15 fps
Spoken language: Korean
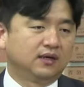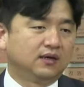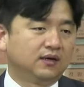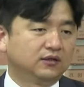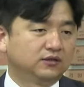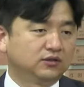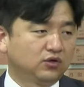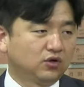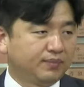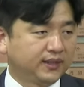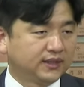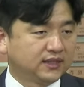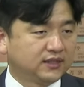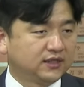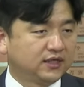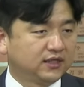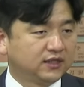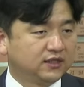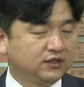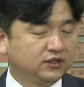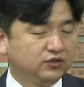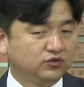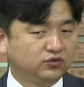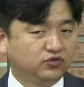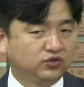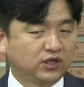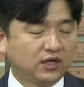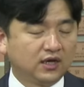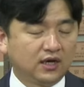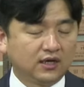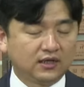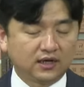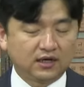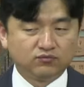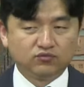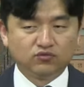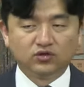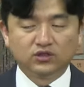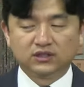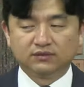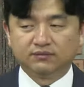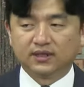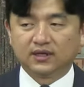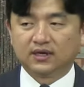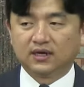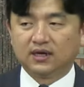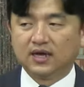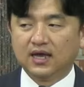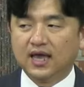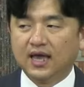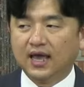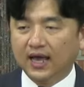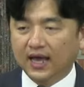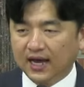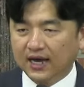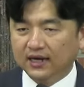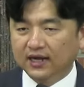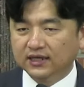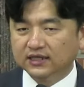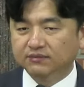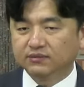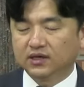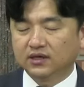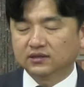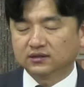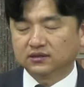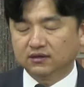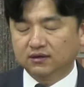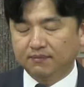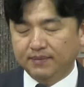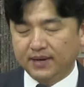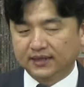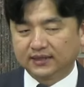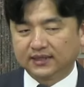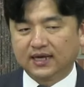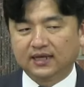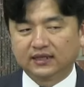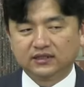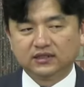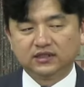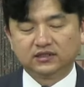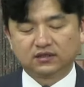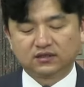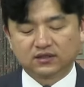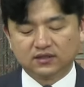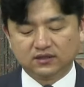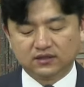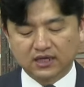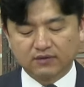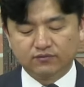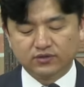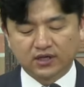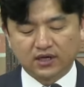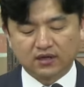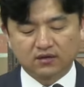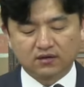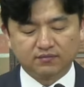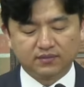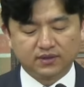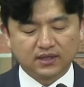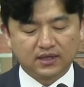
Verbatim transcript: 서로 받아들여야 되는 이유 중에 하나가 무엇입니까? 하나님께서 받아들이셨기 때문이라는 겁니다.